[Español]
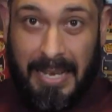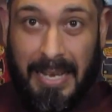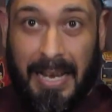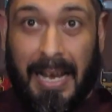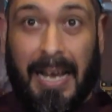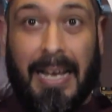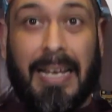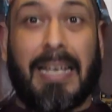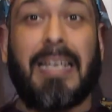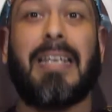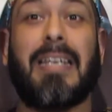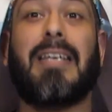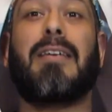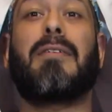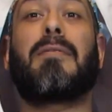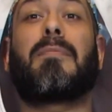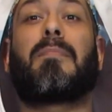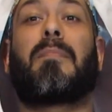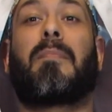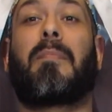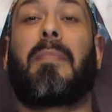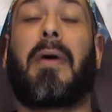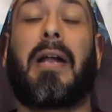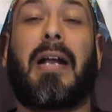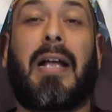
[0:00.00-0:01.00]
Ahí
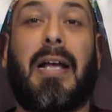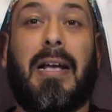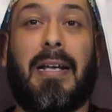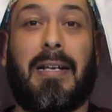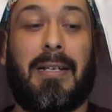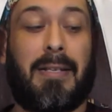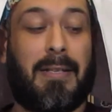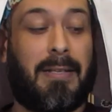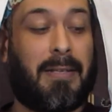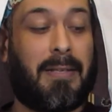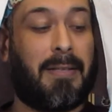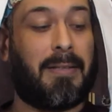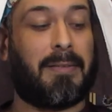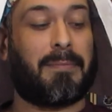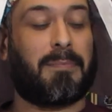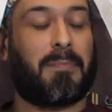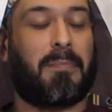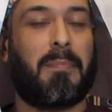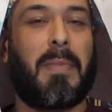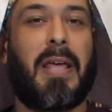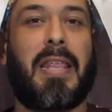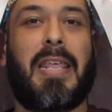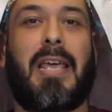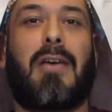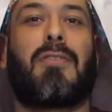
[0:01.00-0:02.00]
para
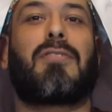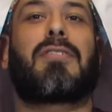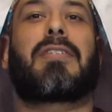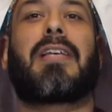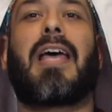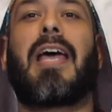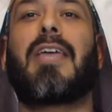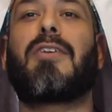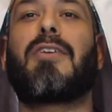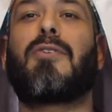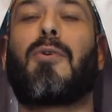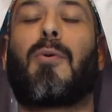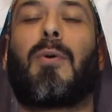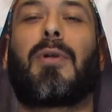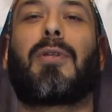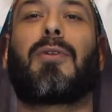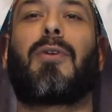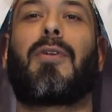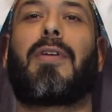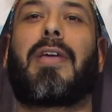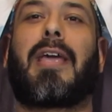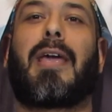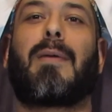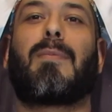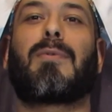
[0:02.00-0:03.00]
mediados de año, cuando
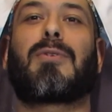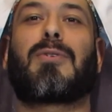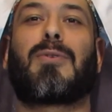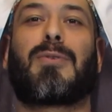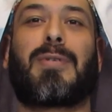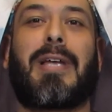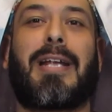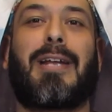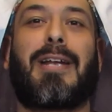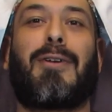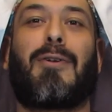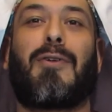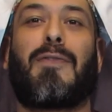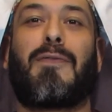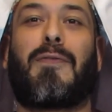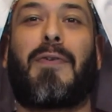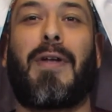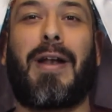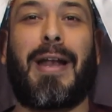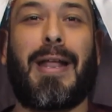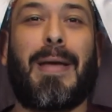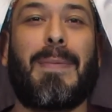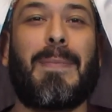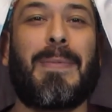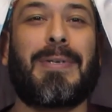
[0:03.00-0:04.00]
lo lleguemos a usar y lo
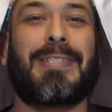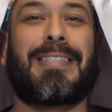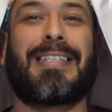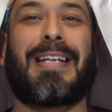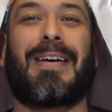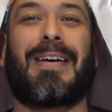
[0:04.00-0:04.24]
inflemos,